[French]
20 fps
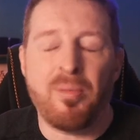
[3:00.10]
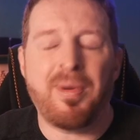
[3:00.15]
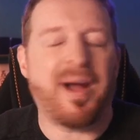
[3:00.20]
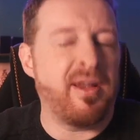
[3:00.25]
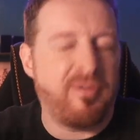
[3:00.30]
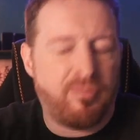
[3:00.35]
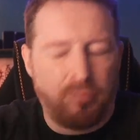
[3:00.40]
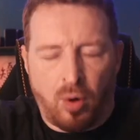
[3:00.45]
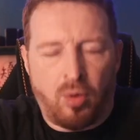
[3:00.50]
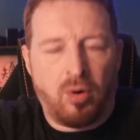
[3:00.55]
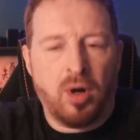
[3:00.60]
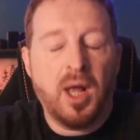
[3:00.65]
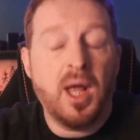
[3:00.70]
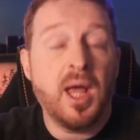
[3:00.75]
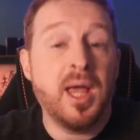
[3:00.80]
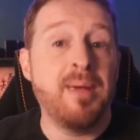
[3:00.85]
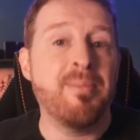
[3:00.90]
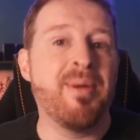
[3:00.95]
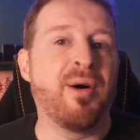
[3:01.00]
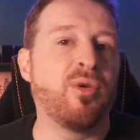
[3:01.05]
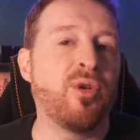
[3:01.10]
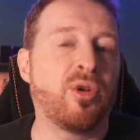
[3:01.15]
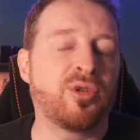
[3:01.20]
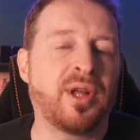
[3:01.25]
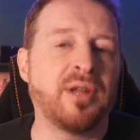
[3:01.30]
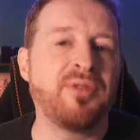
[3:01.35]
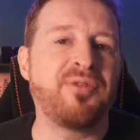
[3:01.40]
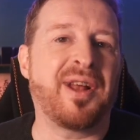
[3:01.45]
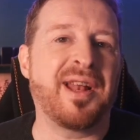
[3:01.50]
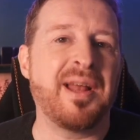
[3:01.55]
bref, bon, et eh ben on est en
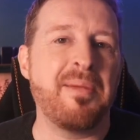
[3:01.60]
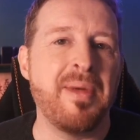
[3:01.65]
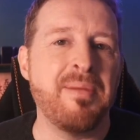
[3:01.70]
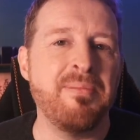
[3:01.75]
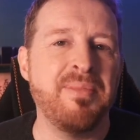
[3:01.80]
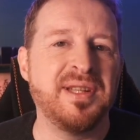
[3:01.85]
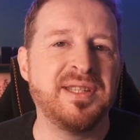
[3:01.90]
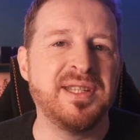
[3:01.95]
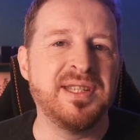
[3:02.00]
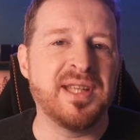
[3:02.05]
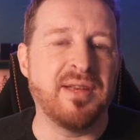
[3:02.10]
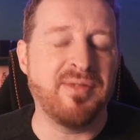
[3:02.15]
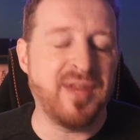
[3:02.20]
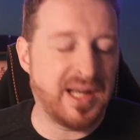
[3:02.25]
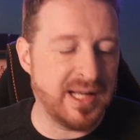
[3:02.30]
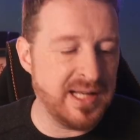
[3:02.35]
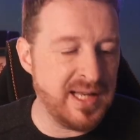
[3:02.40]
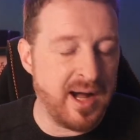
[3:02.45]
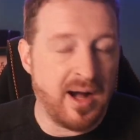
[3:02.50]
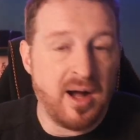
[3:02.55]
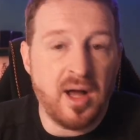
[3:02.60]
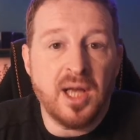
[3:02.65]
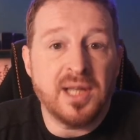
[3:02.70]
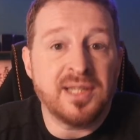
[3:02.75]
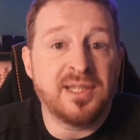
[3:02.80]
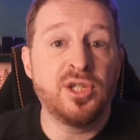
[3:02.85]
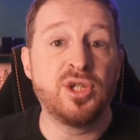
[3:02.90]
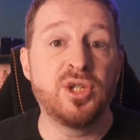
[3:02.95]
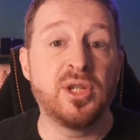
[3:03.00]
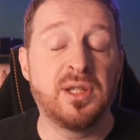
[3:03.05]
train de faire la même bêtise avec l'IA.
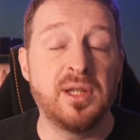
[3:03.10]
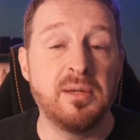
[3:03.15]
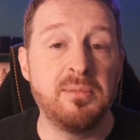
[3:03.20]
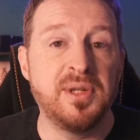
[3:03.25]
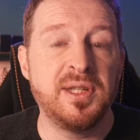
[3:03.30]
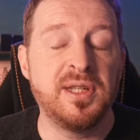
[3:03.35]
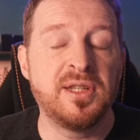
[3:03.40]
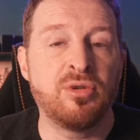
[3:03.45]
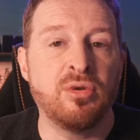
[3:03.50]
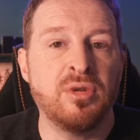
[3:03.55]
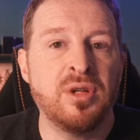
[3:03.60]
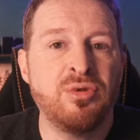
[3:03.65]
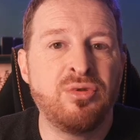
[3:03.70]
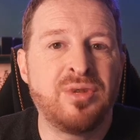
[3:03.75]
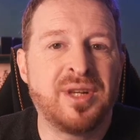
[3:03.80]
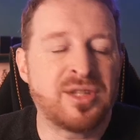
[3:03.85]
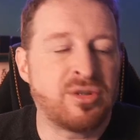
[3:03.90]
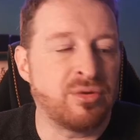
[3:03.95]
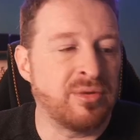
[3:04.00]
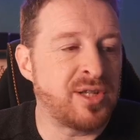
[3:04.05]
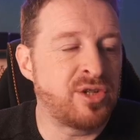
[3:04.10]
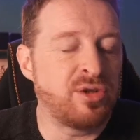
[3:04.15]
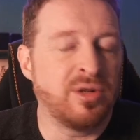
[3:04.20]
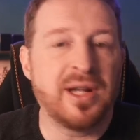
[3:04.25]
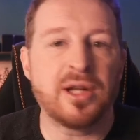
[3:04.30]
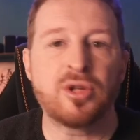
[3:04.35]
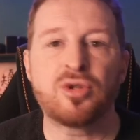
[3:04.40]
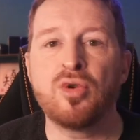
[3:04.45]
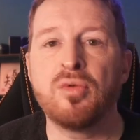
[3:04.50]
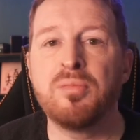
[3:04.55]
Si j'étais ministre de l'Éducation
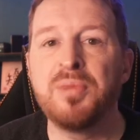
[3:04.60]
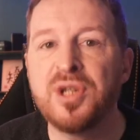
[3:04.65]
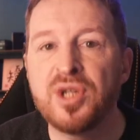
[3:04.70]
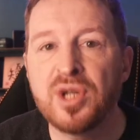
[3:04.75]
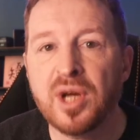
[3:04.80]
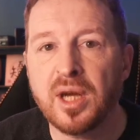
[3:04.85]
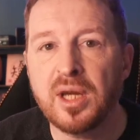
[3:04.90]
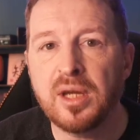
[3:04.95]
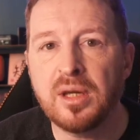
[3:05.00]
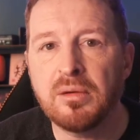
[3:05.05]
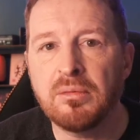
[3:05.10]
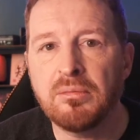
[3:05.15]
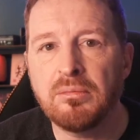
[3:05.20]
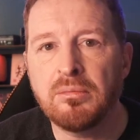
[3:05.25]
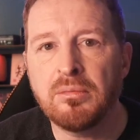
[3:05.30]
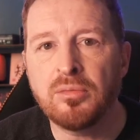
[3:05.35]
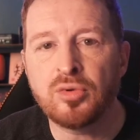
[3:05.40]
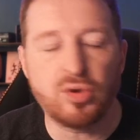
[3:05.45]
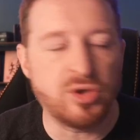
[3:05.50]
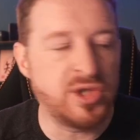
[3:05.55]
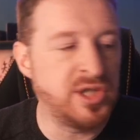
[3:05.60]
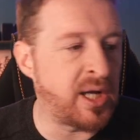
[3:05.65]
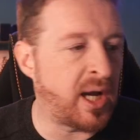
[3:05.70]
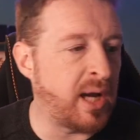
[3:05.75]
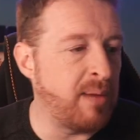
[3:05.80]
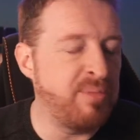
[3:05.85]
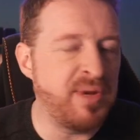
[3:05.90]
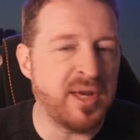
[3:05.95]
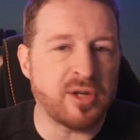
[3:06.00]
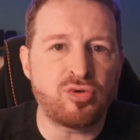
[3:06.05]
nationale, j'obligerais. Je
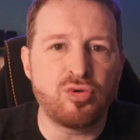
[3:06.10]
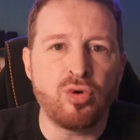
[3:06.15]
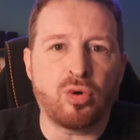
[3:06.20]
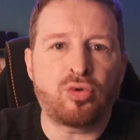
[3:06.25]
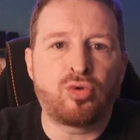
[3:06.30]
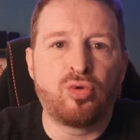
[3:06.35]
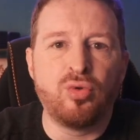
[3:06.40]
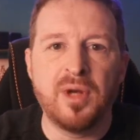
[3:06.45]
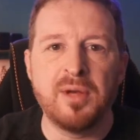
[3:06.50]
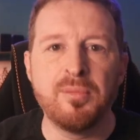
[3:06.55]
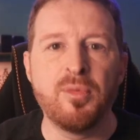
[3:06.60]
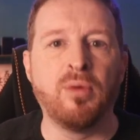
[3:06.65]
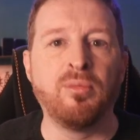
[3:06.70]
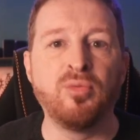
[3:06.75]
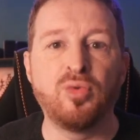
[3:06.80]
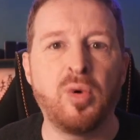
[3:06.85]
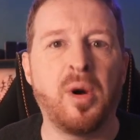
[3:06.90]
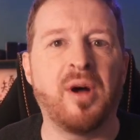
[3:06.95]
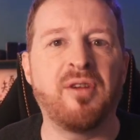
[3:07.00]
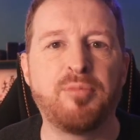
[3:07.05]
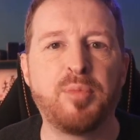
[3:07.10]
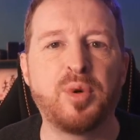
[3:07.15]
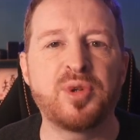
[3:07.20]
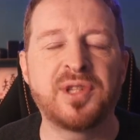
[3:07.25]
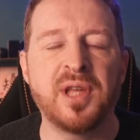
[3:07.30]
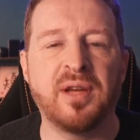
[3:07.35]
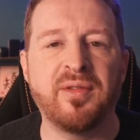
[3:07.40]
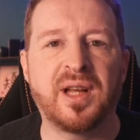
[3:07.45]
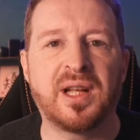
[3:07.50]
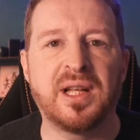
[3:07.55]
dirais, bien sûr, tous les mômes doivent
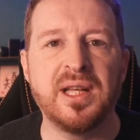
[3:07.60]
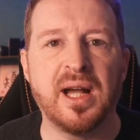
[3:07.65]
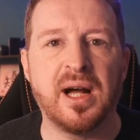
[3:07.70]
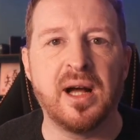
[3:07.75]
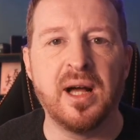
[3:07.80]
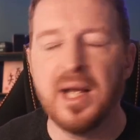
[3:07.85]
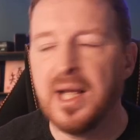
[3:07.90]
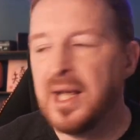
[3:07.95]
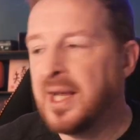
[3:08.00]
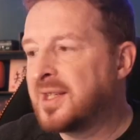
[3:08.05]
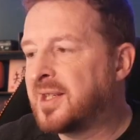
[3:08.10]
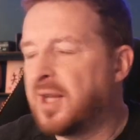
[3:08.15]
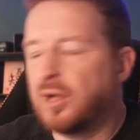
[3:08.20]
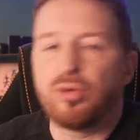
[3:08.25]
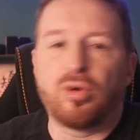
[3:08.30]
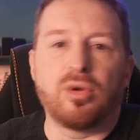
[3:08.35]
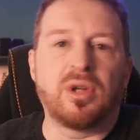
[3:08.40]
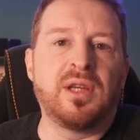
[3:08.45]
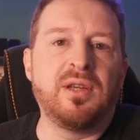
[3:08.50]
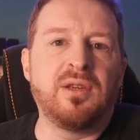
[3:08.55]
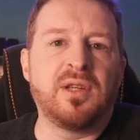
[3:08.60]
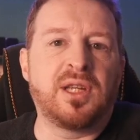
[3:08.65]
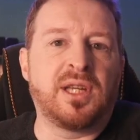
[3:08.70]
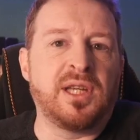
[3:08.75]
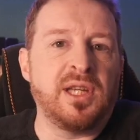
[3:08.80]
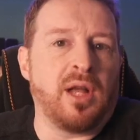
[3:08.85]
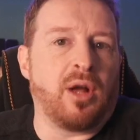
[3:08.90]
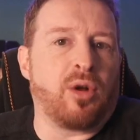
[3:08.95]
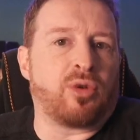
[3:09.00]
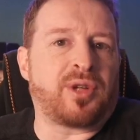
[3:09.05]
bosser avec l'IA. C'est le truc
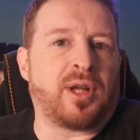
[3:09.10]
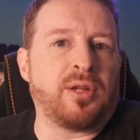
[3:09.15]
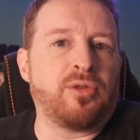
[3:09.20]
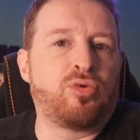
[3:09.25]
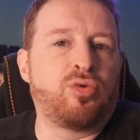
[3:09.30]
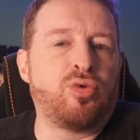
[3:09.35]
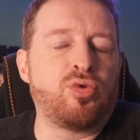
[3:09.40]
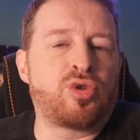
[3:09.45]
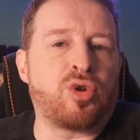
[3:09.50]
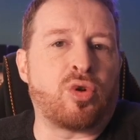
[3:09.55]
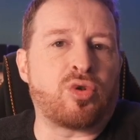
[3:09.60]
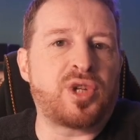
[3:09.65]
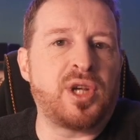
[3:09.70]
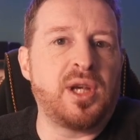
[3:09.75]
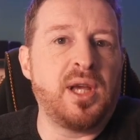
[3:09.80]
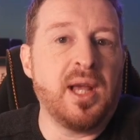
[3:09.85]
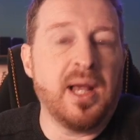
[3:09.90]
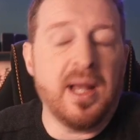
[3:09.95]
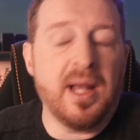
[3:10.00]
qui, est en train de tout changer.